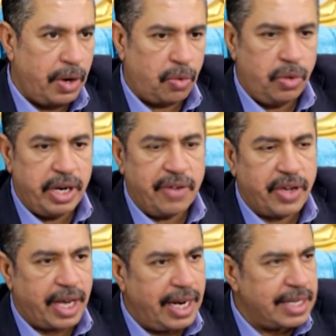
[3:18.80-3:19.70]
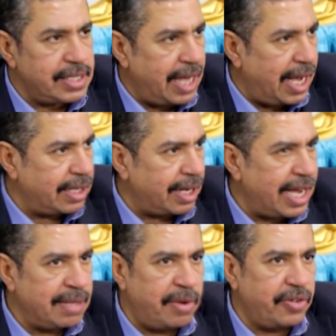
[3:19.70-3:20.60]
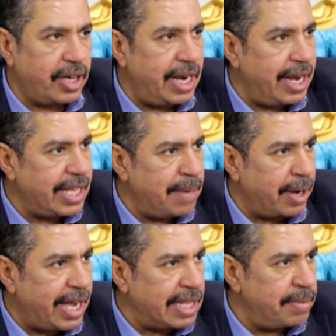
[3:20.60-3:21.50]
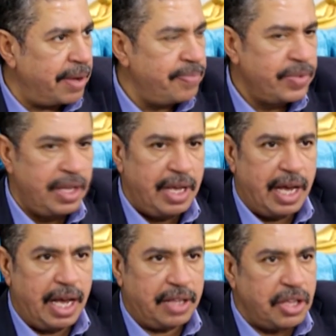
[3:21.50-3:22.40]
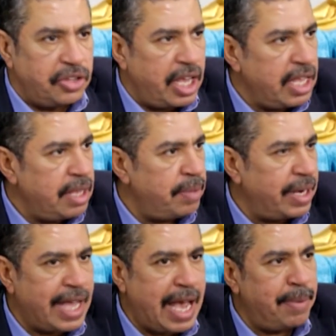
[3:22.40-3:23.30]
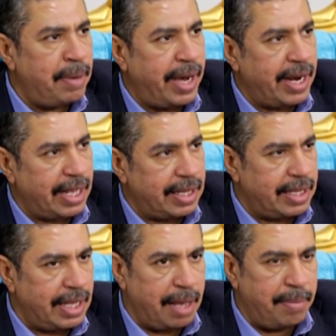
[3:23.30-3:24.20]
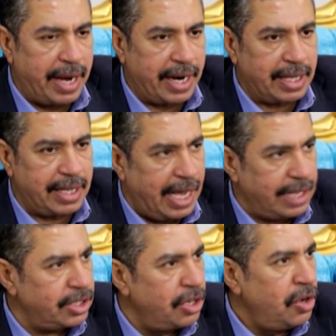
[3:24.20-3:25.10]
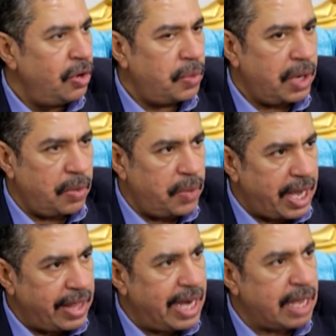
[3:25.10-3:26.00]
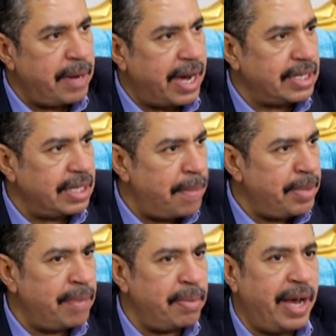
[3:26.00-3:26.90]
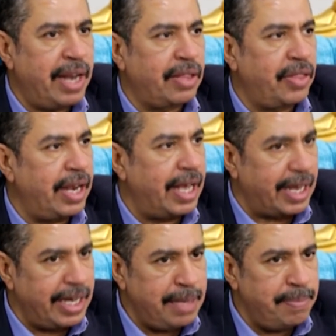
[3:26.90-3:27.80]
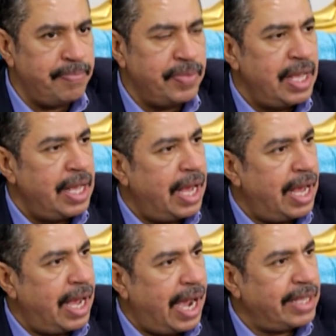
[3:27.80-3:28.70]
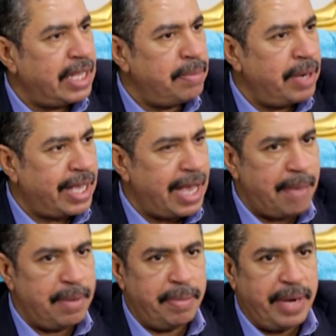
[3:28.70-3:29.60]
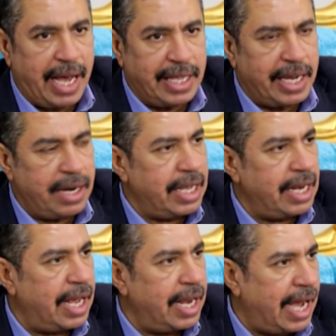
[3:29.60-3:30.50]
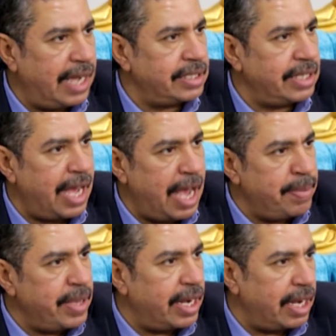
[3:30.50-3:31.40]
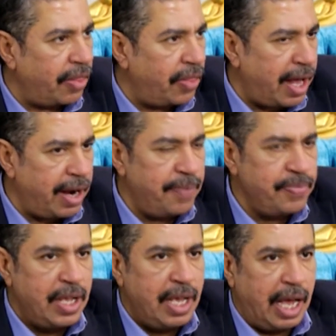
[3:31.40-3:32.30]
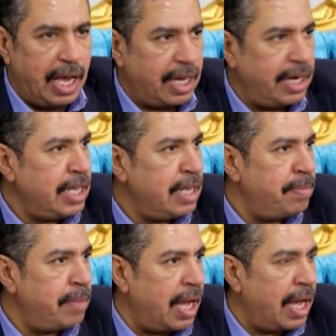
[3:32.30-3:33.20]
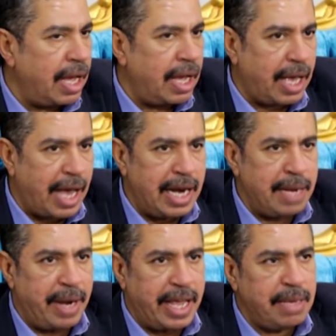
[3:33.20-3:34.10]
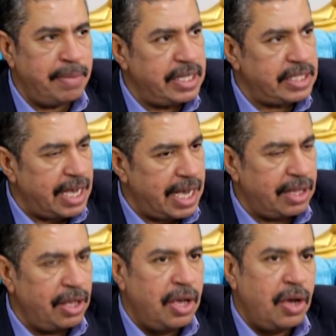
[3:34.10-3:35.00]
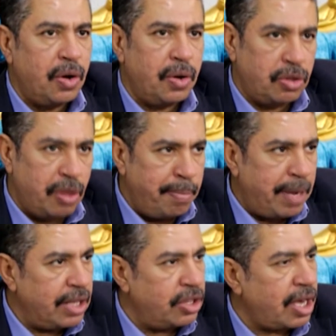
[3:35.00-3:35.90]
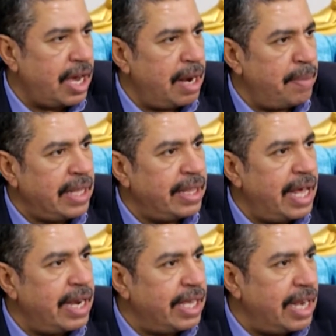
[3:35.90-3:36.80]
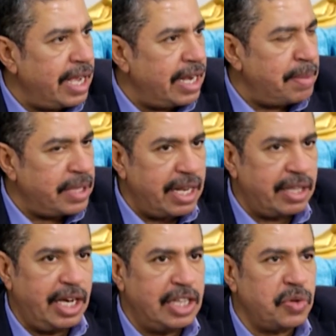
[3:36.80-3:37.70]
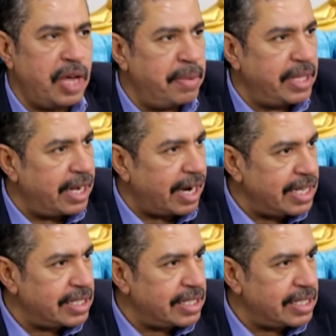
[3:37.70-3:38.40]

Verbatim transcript: ونقول أن في خلال الساعات القادمة وفي خلال الأيام القادمة آه، تنتهي بالكامل معركة آه، معركة لحج وكذلك محرجة أبين بمعنى تظل إقليم آه، عدن بالكامل من عدن إلى لحج إلى أبين إلى الضالع اقليم آه، خالي من اي ميليشيات ثم الانتقال بعد ذلك الى الى مدينه تعز وهي المدينه